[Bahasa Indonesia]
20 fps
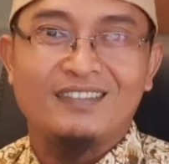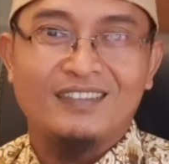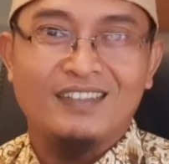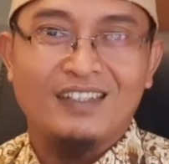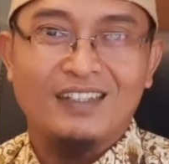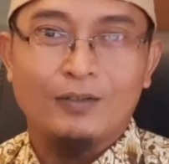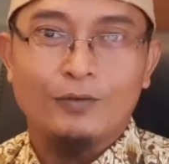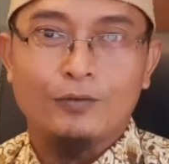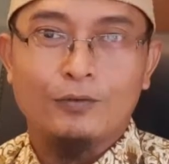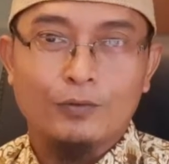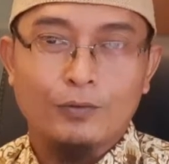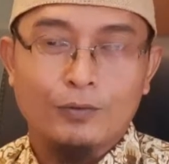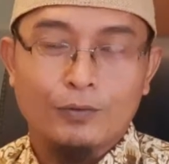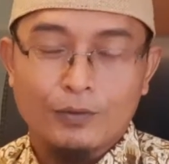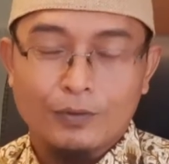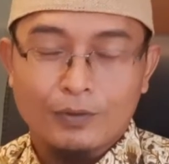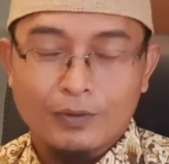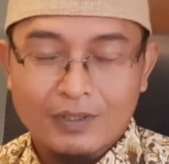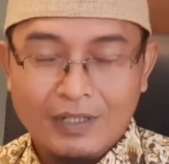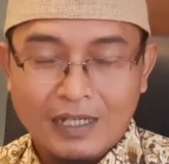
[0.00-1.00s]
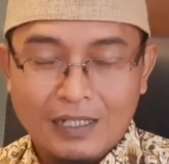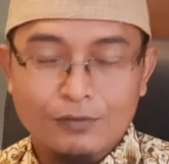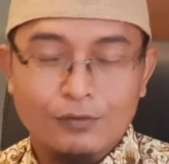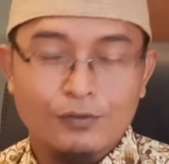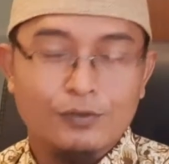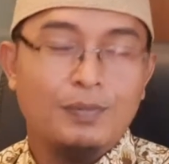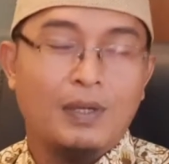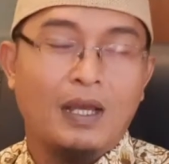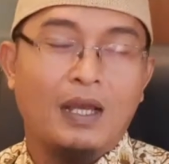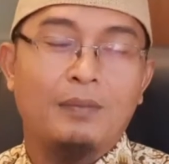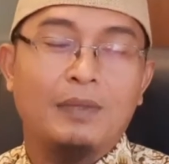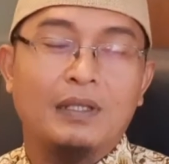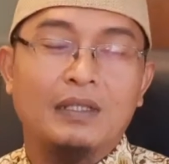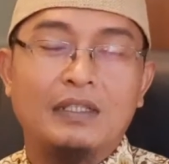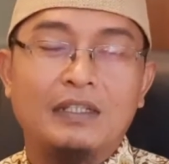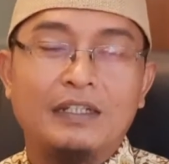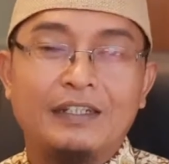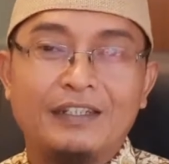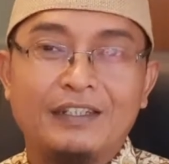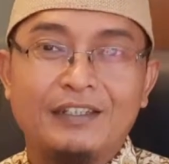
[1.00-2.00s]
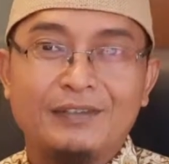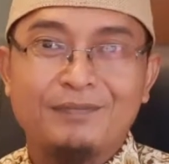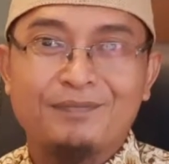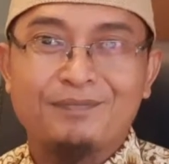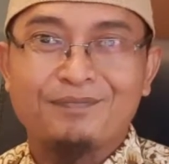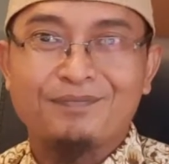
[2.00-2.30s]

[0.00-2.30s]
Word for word: ya, untuk kasus Pak Ahmad ini.